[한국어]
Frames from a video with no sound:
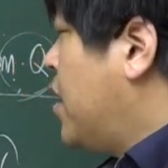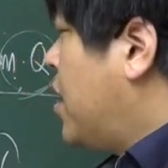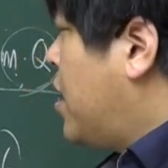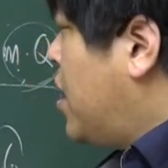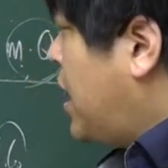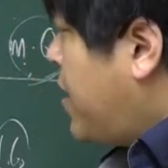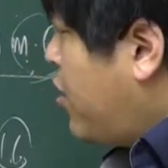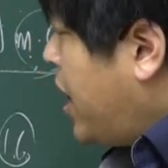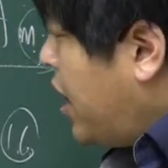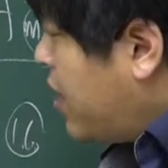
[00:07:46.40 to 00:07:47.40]
어,
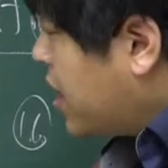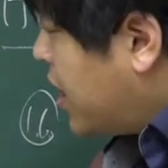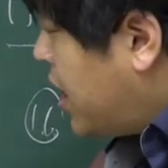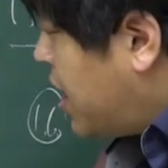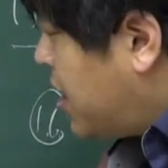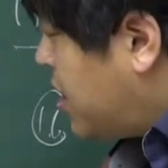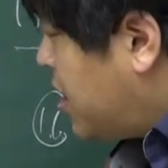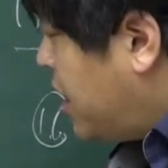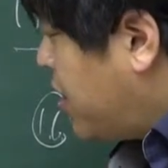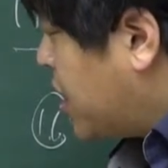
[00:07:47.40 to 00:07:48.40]
m하고 n의 관계가
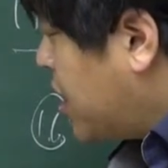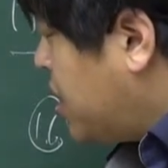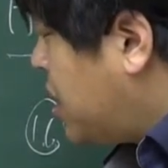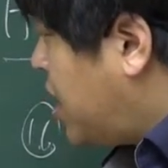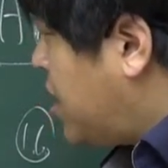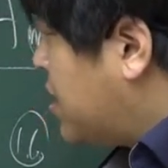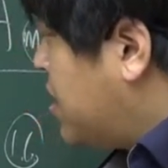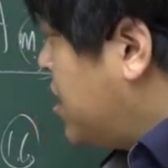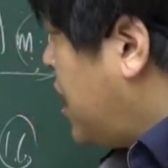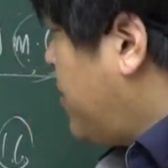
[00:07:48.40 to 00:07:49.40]
n의 관계 이게
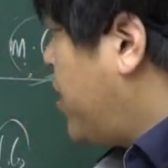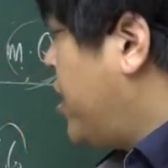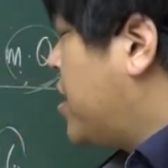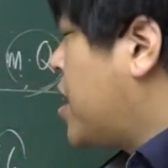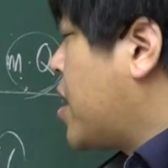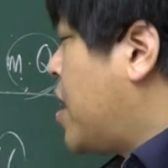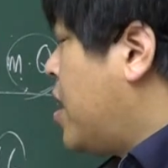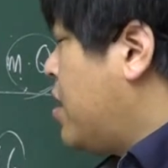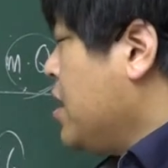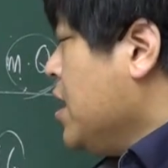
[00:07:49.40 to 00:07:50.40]
m하고 n의
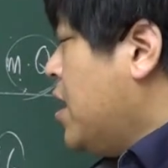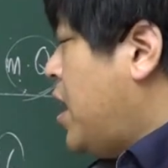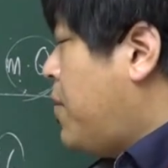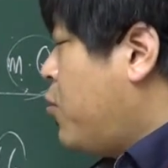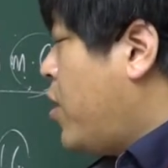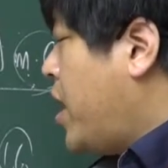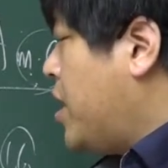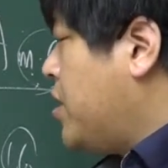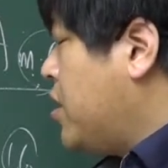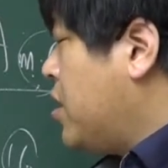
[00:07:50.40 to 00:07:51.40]
관계가 m과
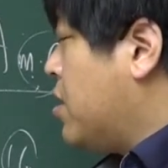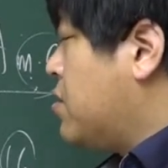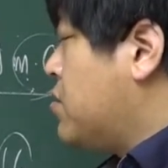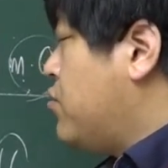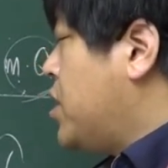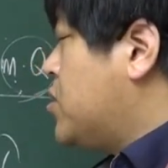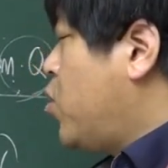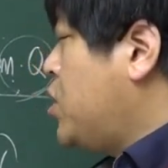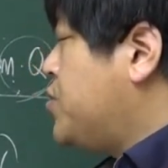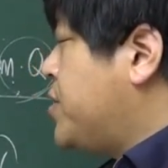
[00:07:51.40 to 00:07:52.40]
n이요. 우리
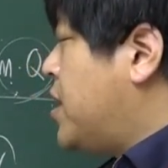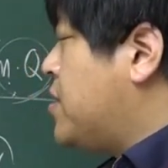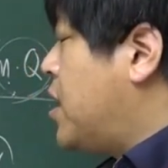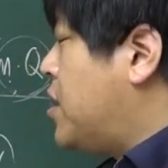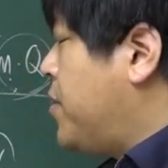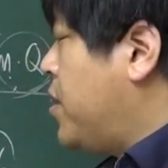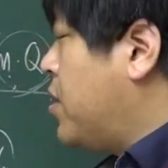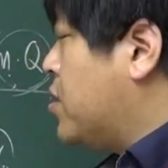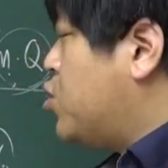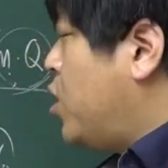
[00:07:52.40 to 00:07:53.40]
소인수분해 한
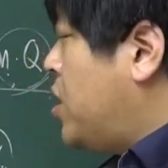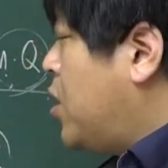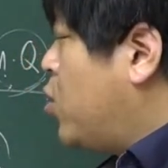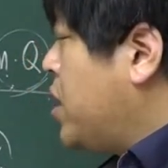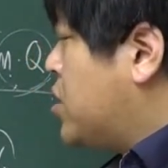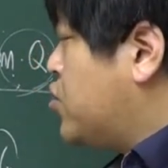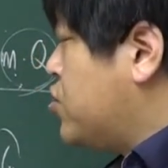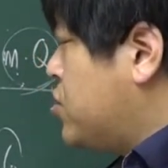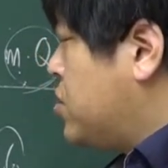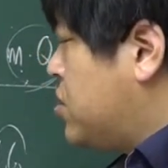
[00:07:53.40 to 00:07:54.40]
다음에요, 최대
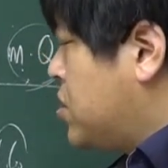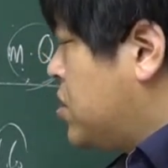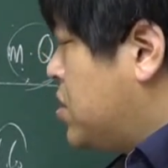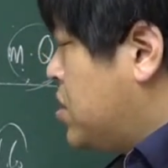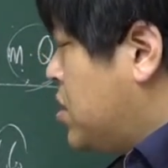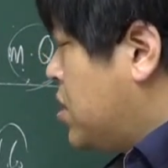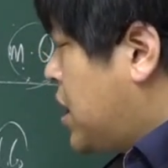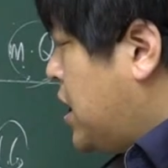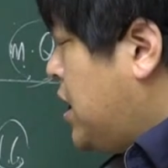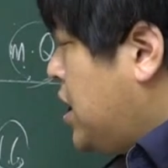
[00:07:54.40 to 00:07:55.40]
공약수가 있을
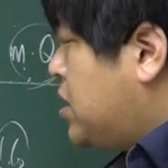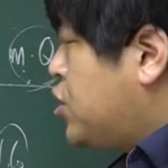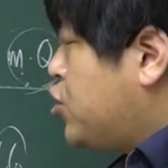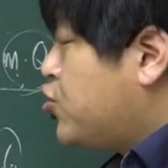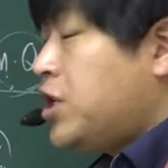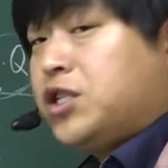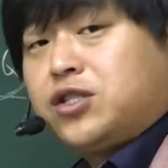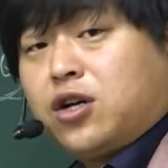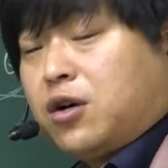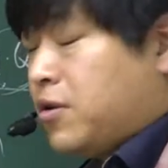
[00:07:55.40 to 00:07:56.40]
그러니까 수
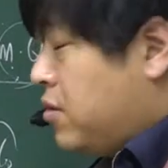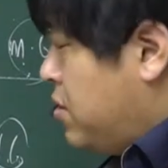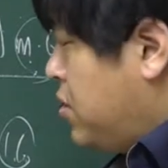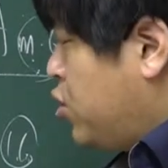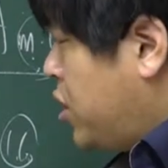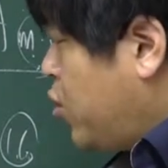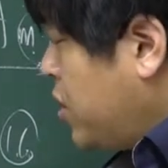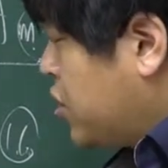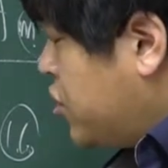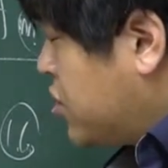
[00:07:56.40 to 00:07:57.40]
있죠. 최대
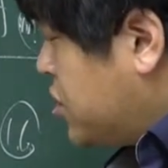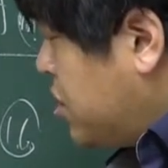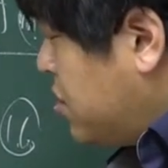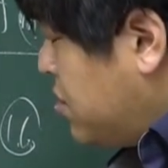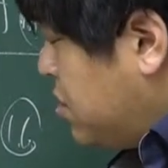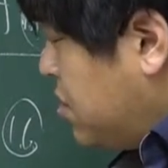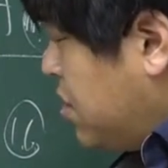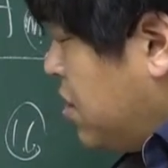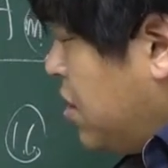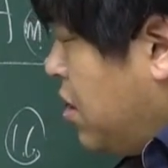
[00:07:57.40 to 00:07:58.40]
공약수요, 그렇죠?
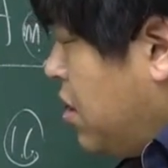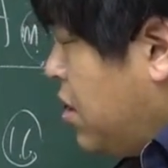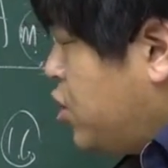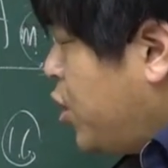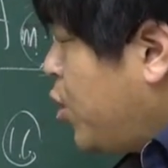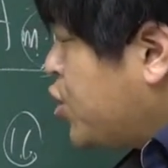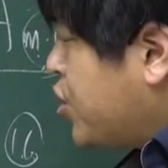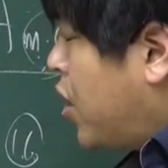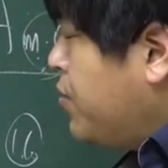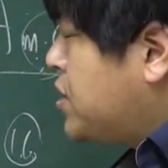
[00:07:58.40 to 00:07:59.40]
어, 최대
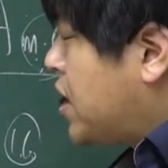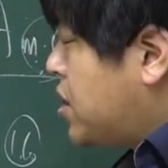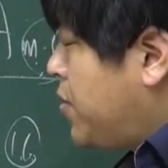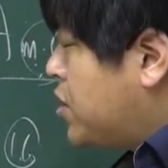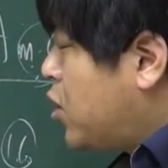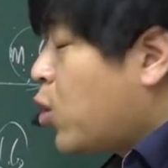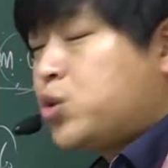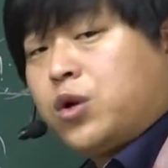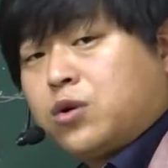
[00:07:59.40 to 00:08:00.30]
공약수가 없는 상태면 서로 소일